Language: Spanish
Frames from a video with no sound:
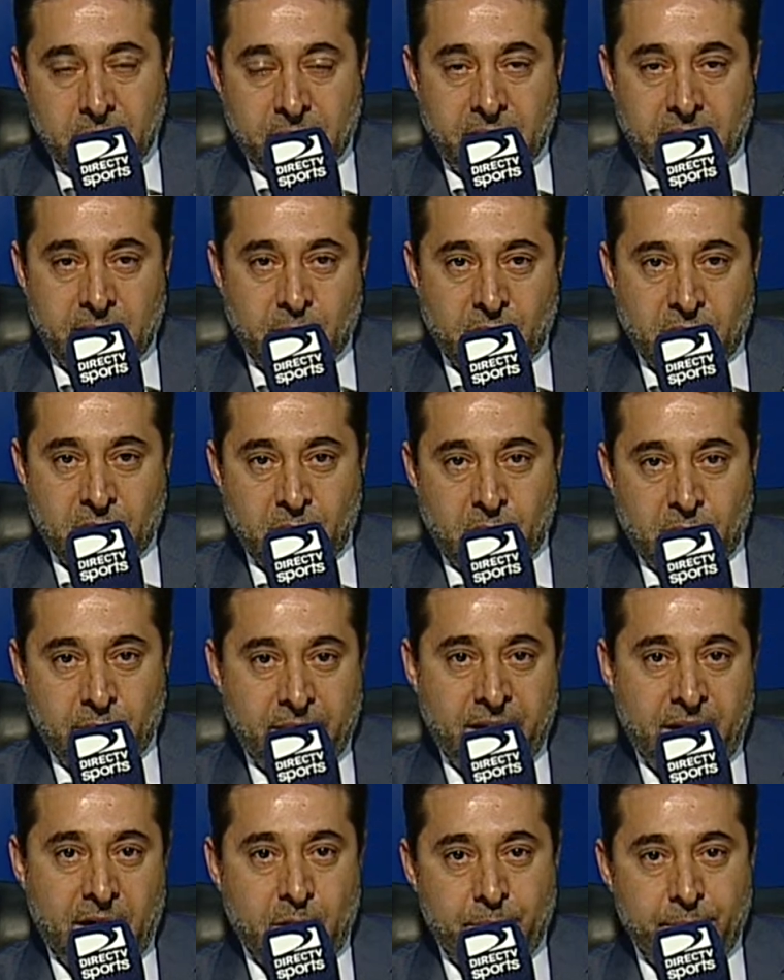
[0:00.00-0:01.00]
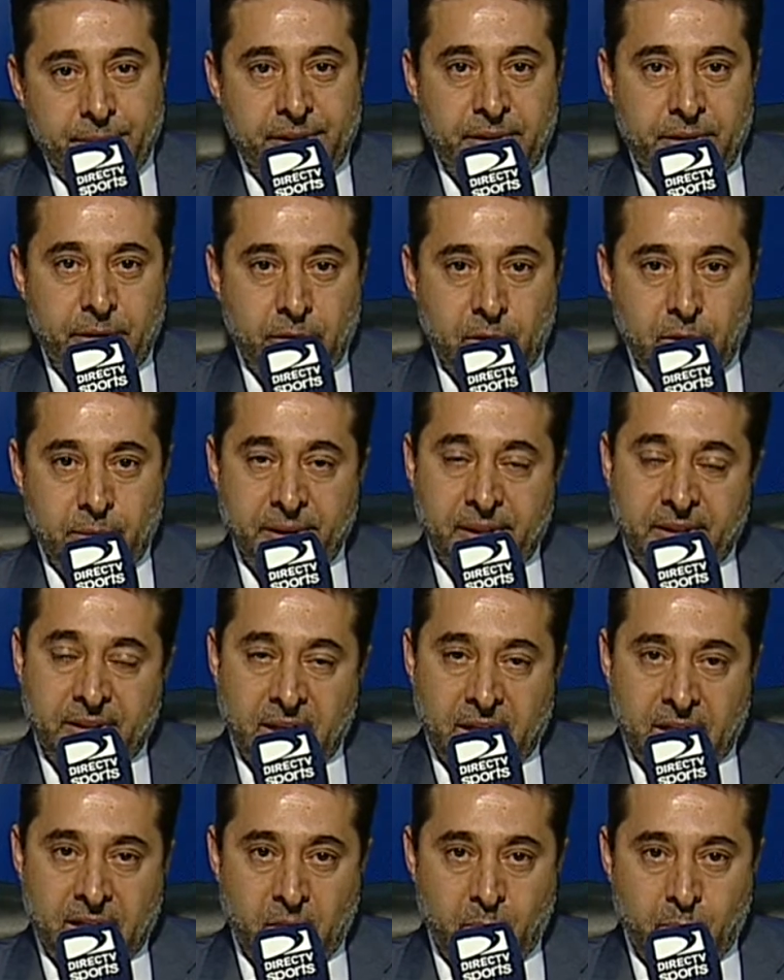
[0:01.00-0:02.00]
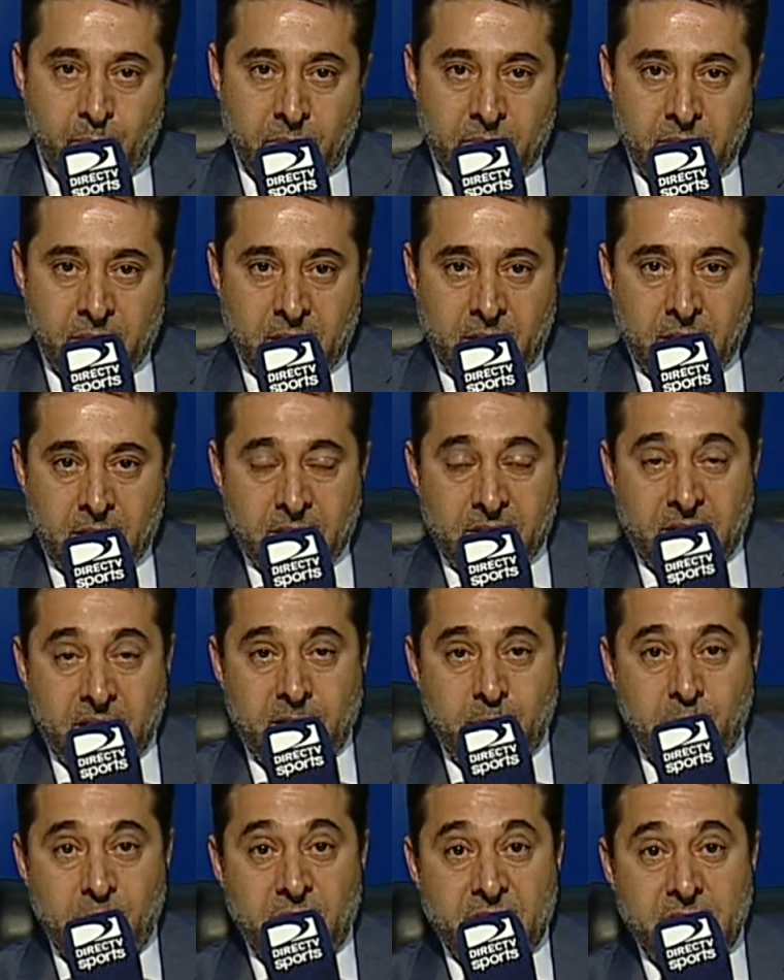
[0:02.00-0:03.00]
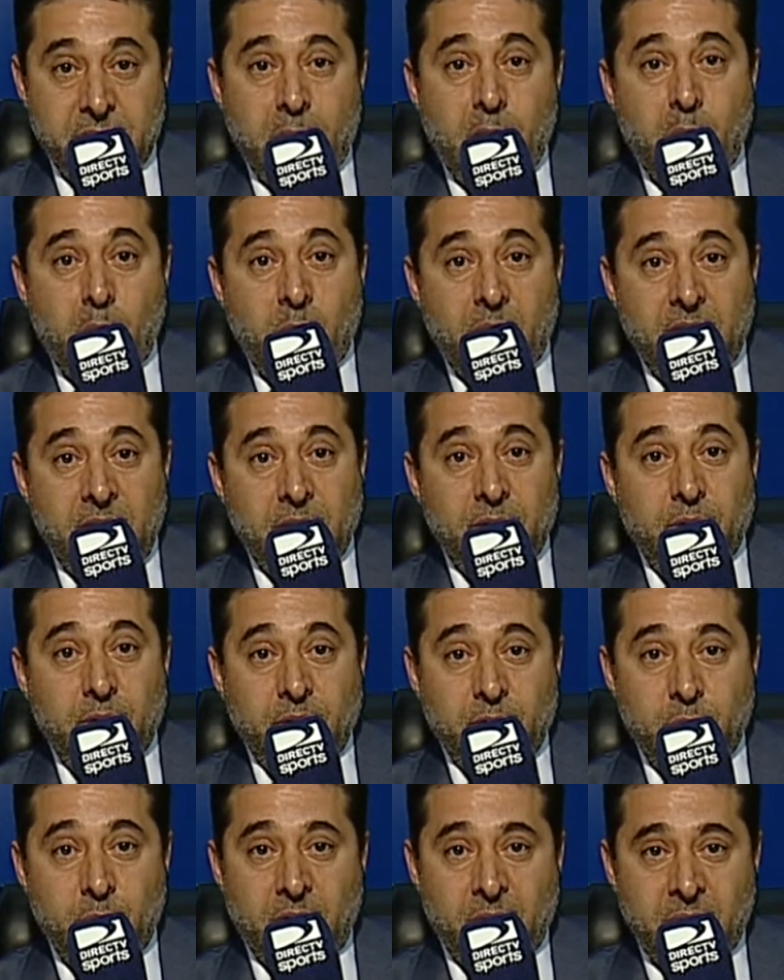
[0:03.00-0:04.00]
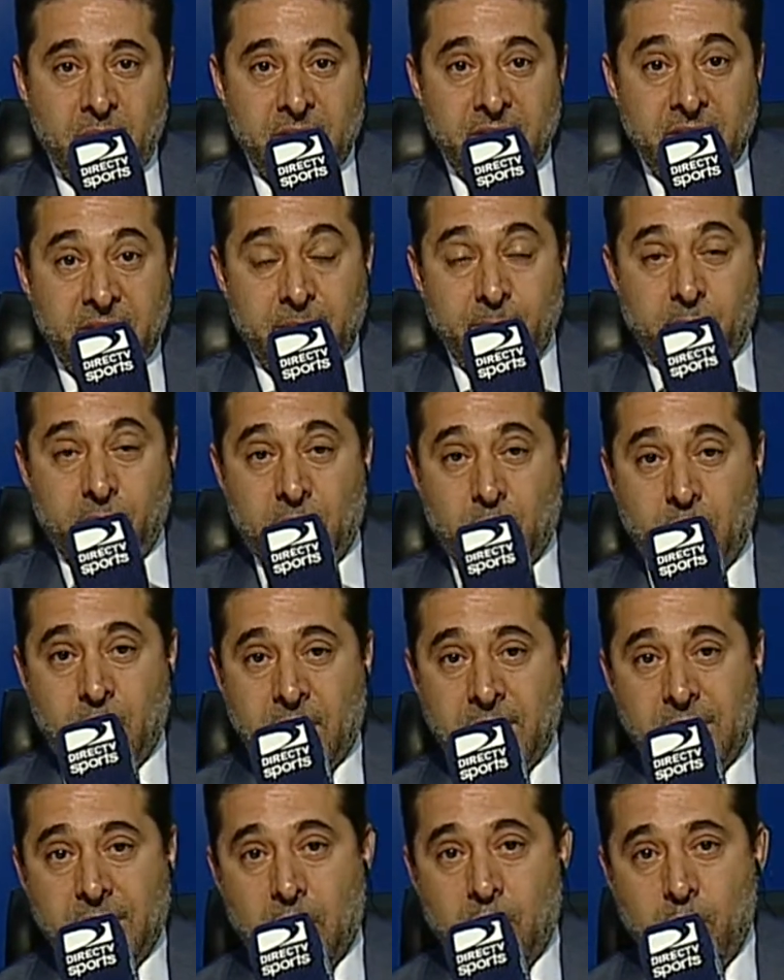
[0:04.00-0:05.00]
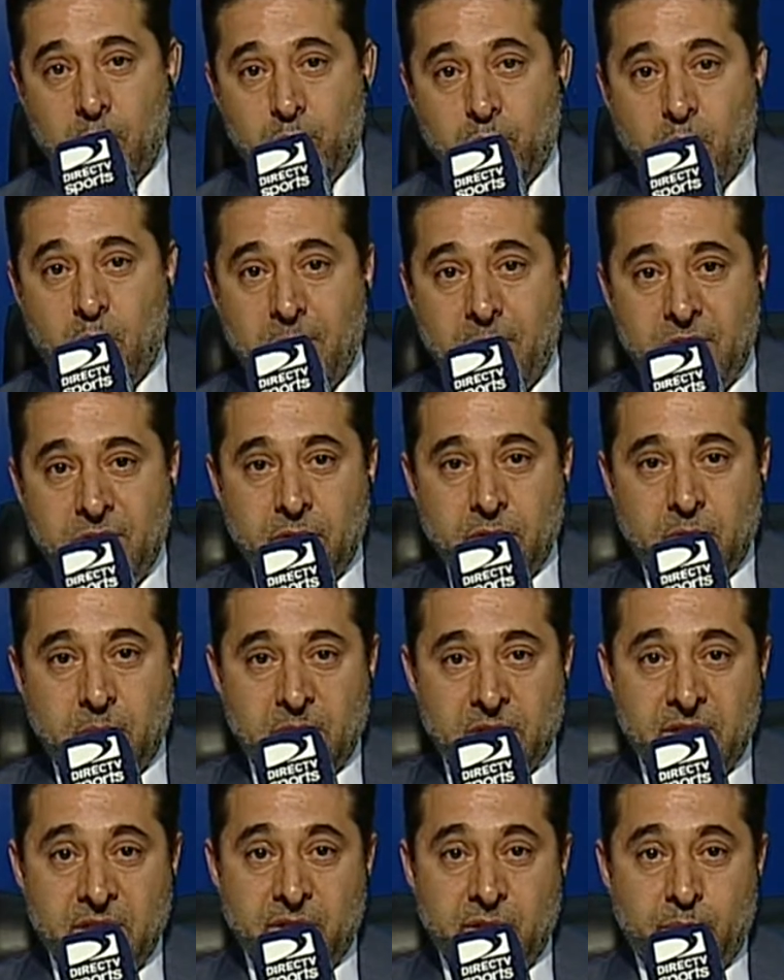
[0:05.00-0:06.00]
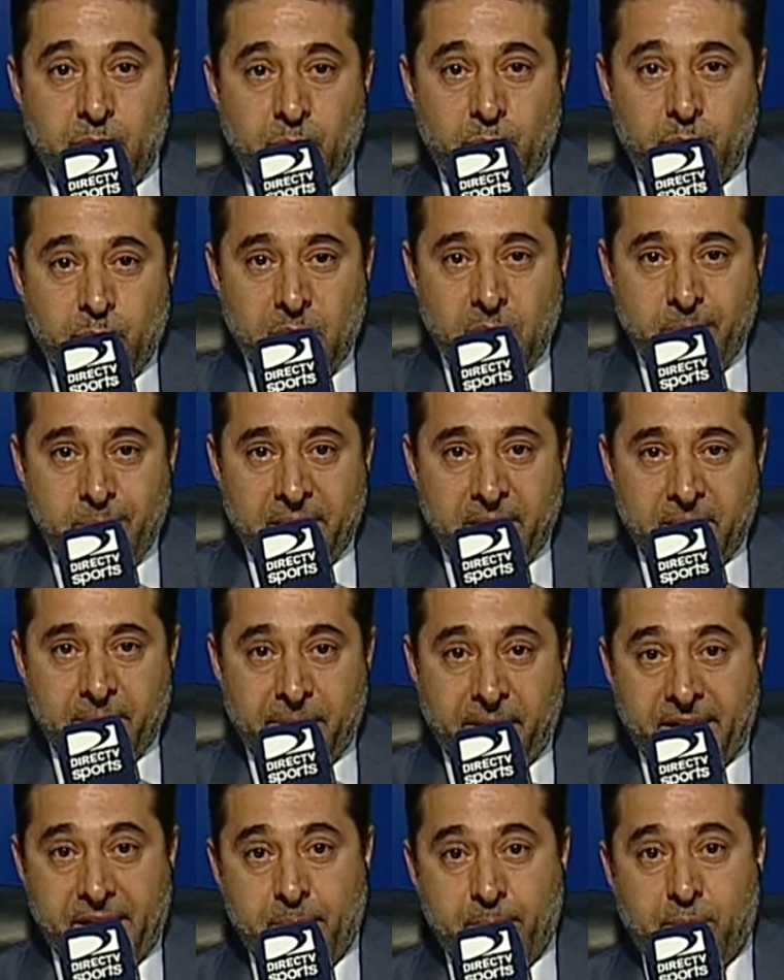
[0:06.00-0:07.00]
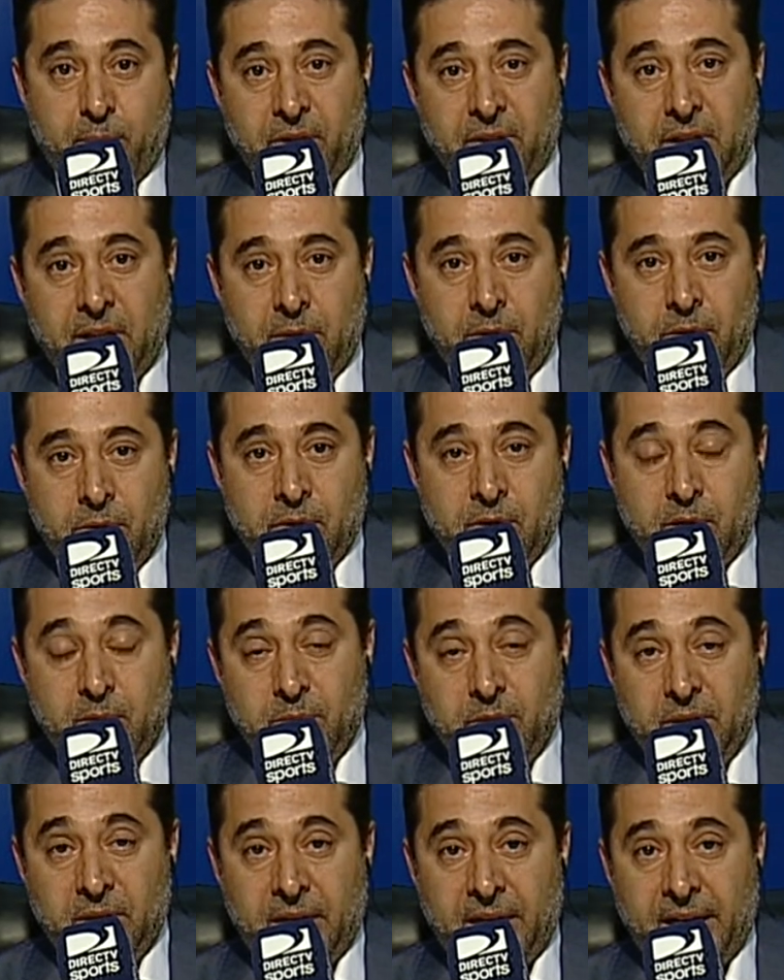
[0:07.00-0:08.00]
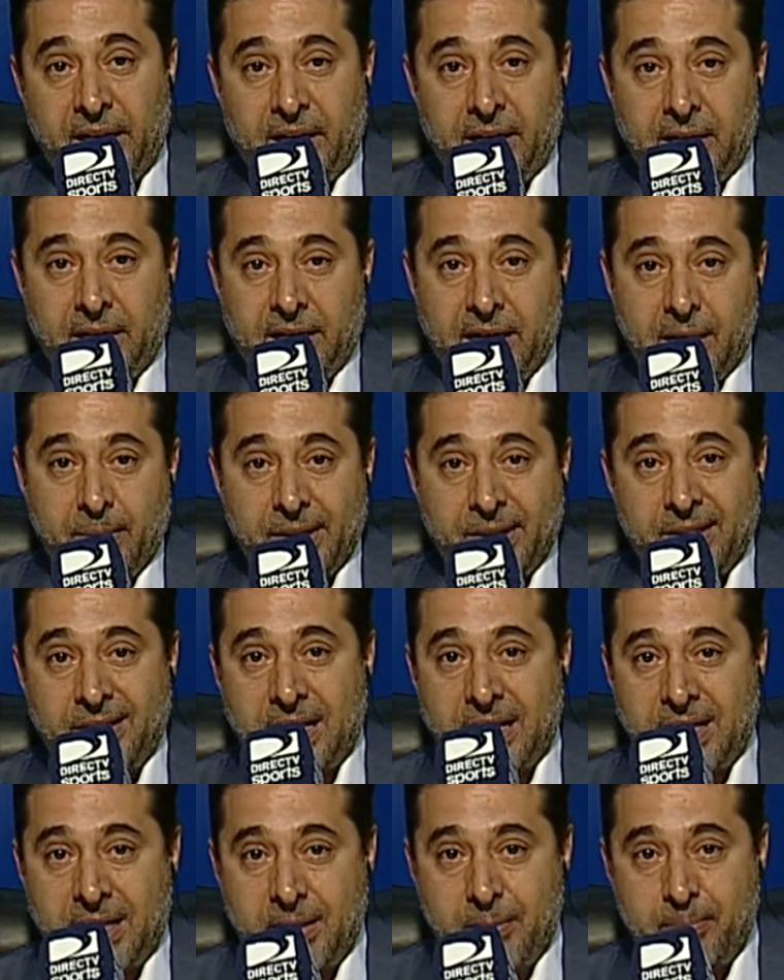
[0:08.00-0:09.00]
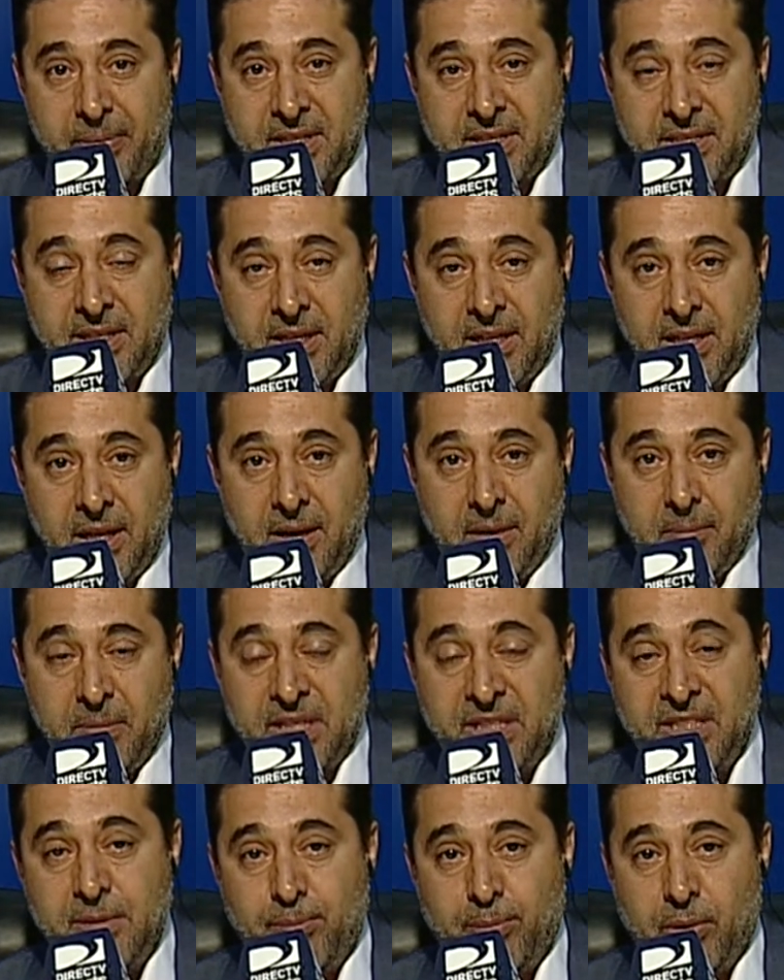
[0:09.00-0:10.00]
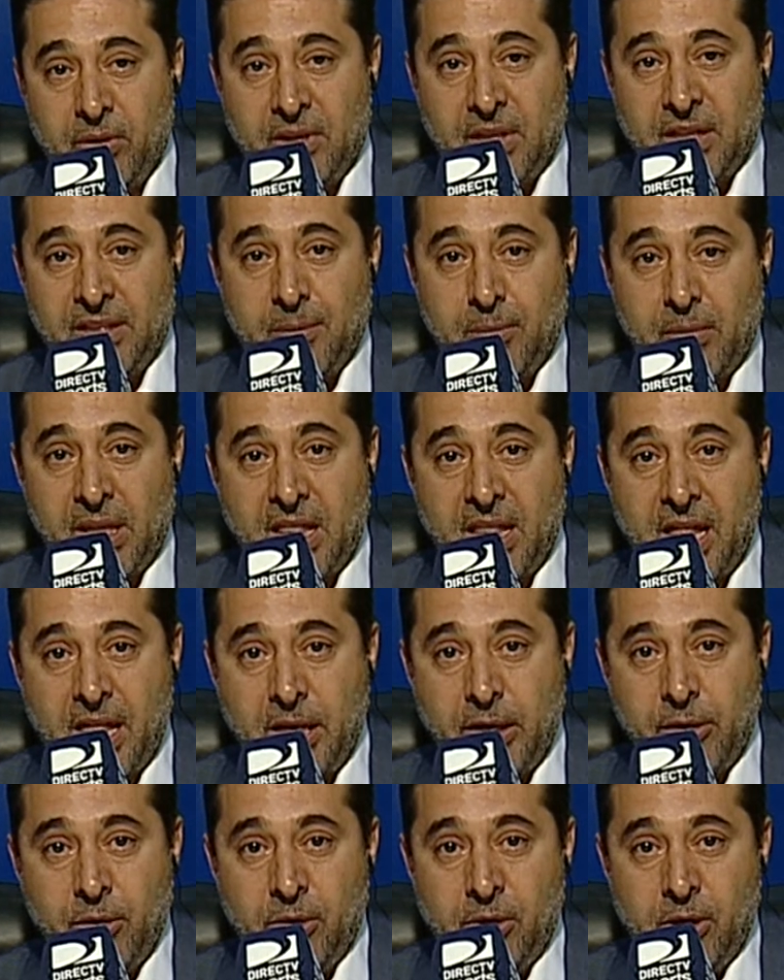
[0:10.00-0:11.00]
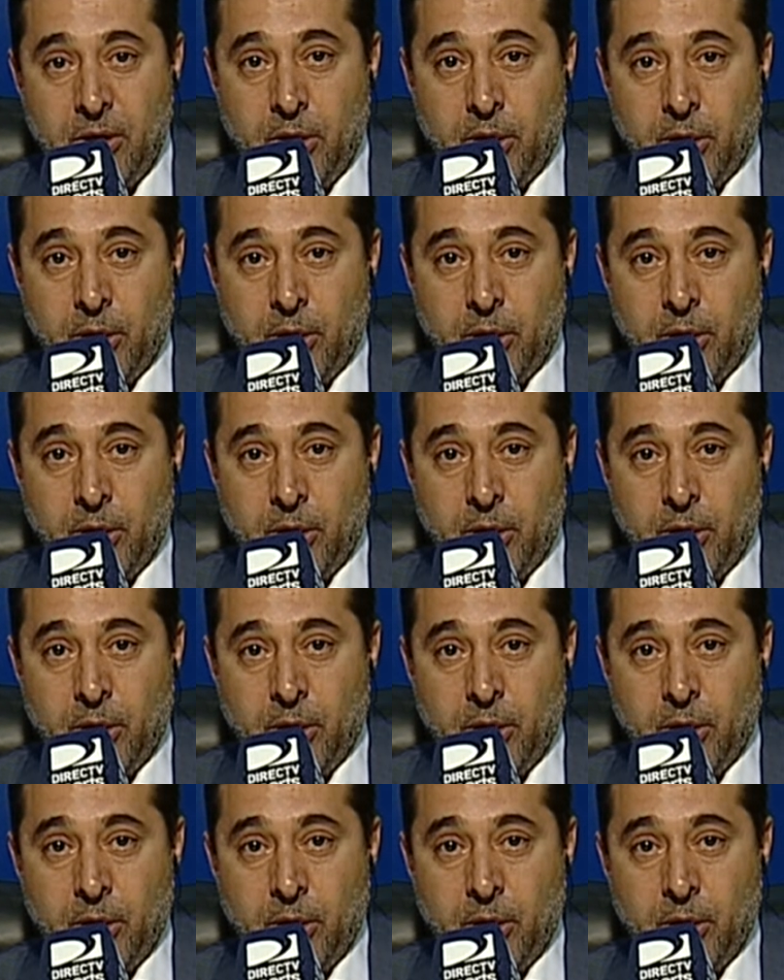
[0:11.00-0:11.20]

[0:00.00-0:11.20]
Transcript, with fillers: tenemos que volver a los 22, 20 equipos tenemos que, si vamos a jugar el torneo anual, tenemos que jugar de agosto a mayo, como hace en Europa, país exportador, como en la ventana de pase más importante, mitad de año,